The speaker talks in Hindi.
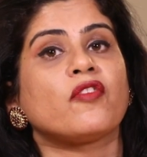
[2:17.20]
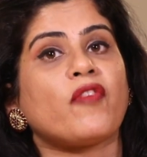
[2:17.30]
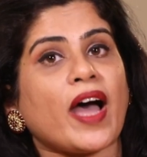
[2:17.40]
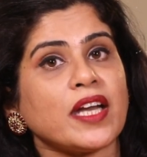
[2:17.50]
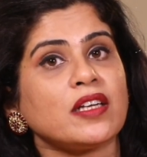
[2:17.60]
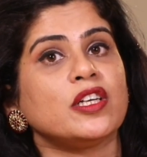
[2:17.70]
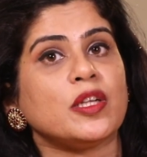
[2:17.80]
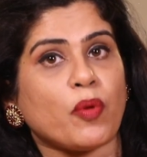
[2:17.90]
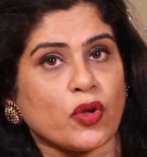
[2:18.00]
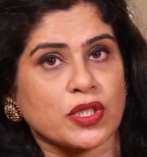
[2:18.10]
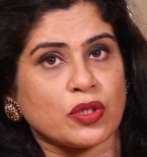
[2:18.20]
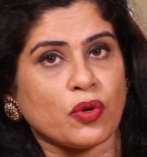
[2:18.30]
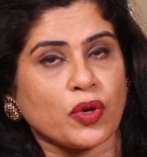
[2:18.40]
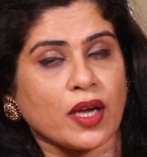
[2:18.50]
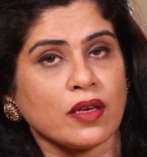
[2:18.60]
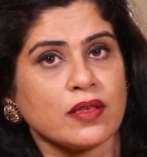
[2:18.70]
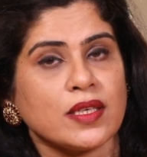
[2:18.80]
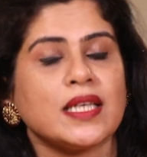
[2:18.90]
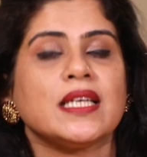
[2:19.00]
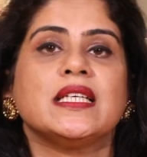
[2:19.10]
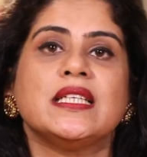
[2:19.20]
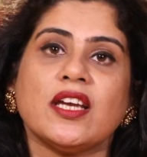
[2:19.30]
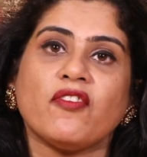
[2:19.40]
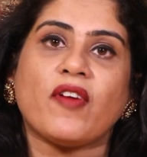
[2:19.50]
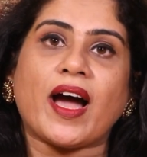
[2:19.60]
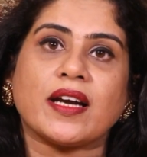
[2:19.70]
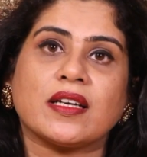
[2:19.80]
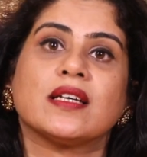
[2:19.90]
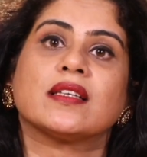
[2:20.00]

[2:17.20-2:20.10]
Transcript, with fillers: फैट डिपॉजिट होना ये फैट